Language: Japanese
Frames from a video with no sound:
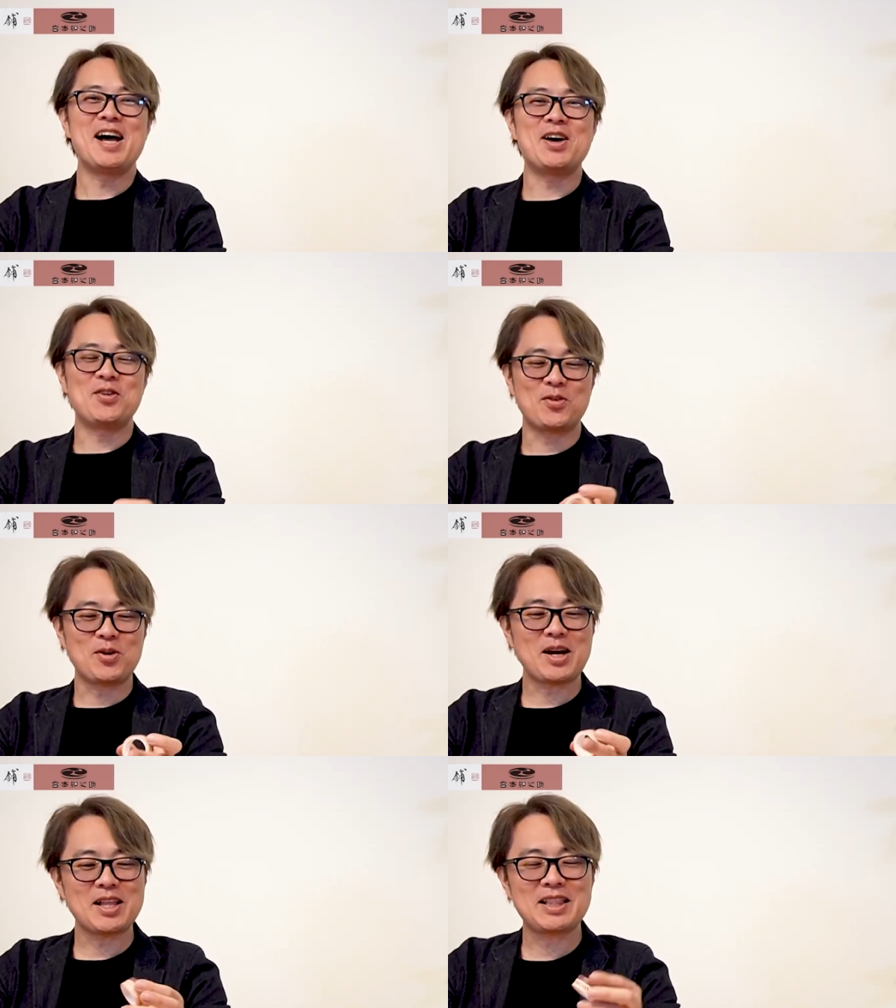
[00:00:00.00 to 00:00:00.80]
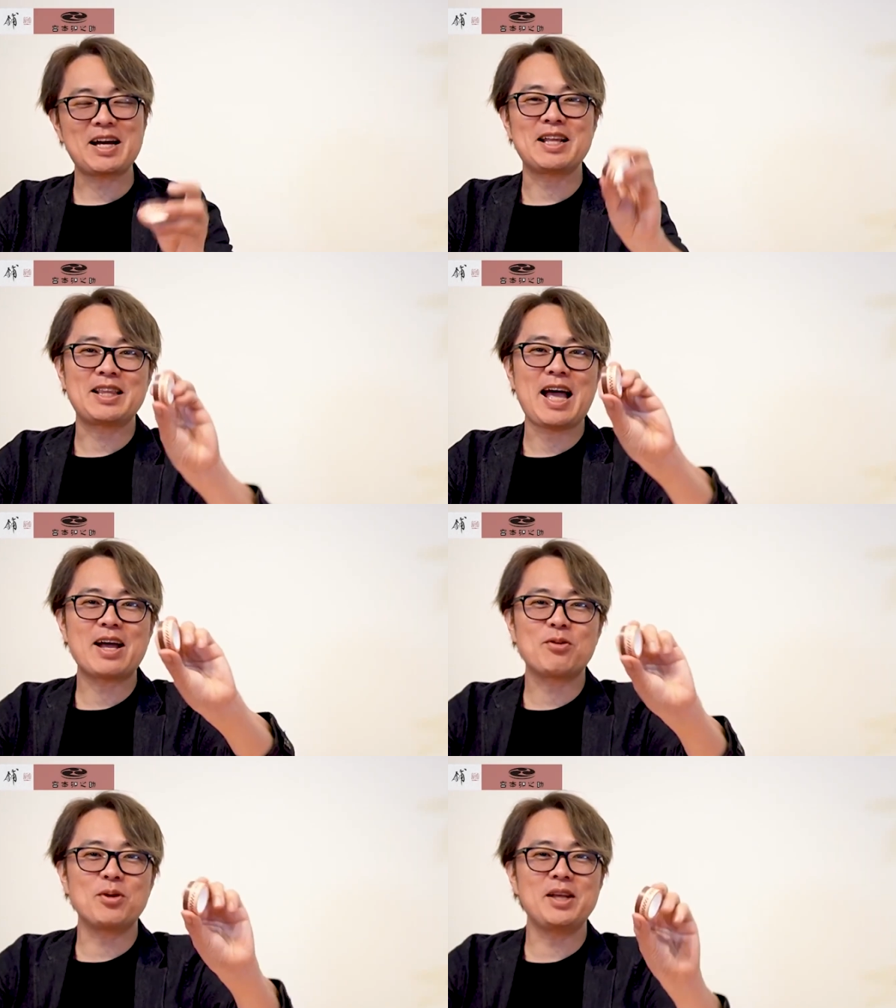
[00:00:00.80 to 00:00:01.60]
あのこれがだから
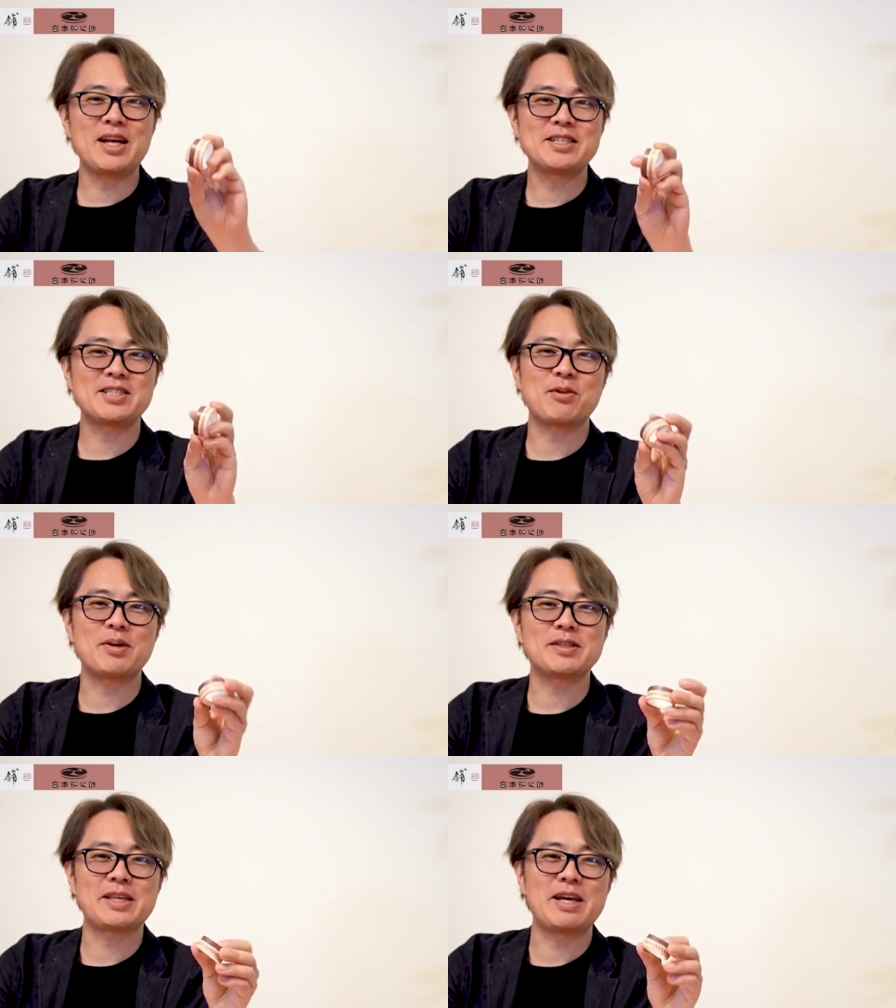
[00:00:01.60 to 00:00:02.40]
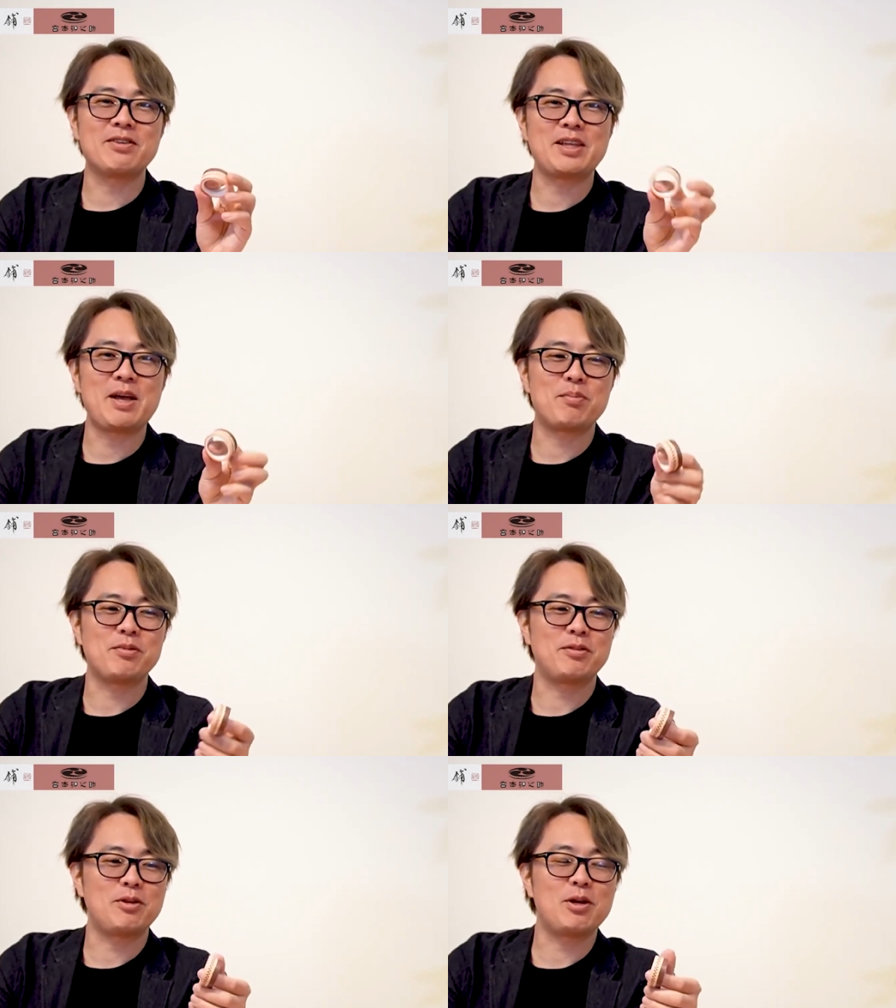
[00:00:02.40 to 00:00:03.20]
太鼓になっちゃう
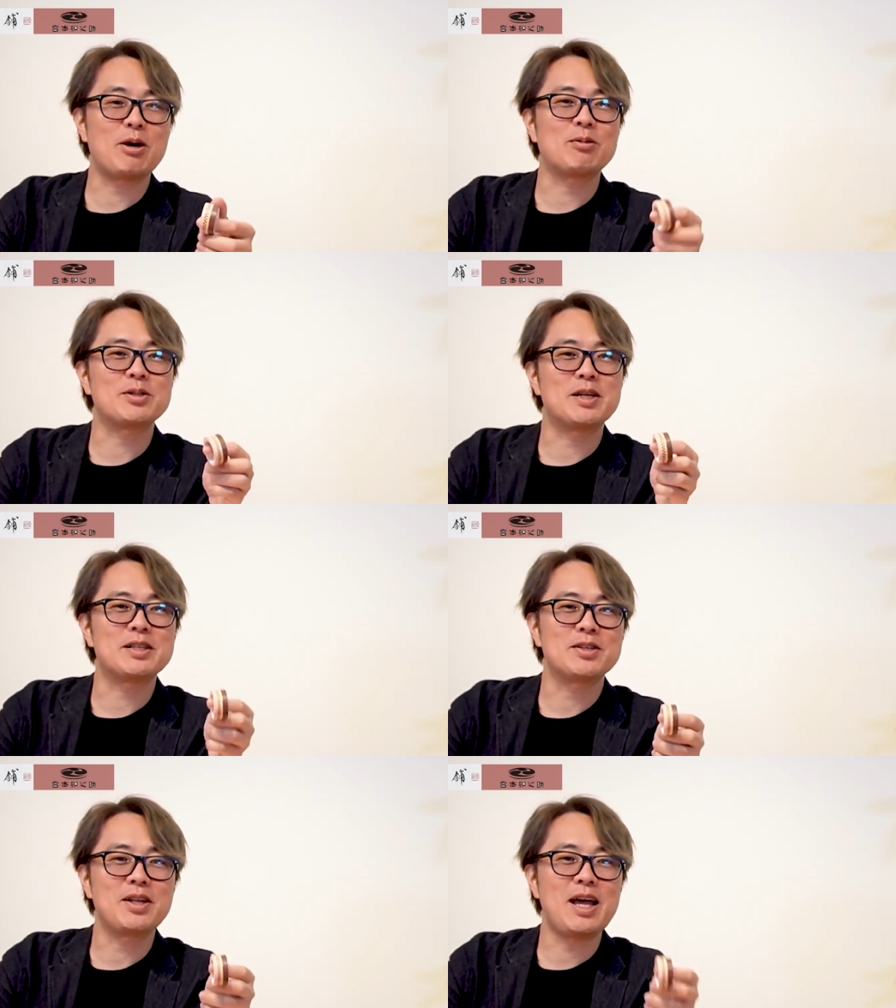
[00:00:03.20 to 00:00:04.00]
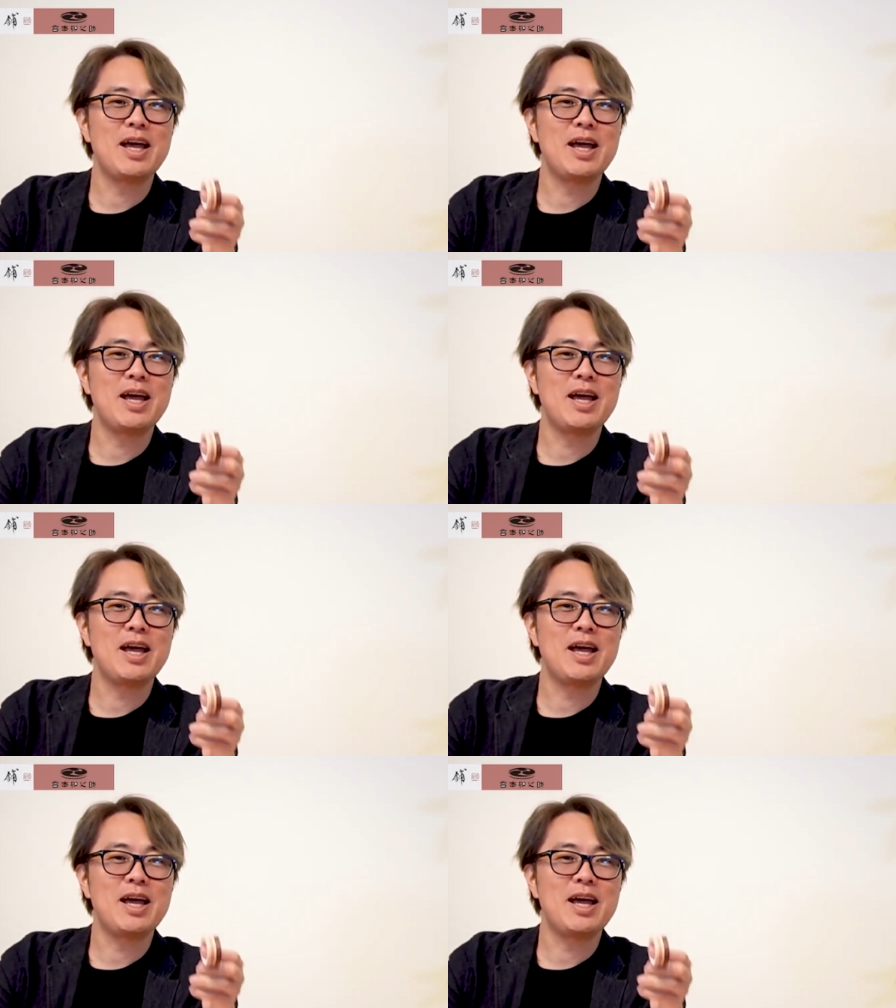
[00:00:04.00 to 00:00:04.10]
マスキングテープっていうのはこちちなんですよ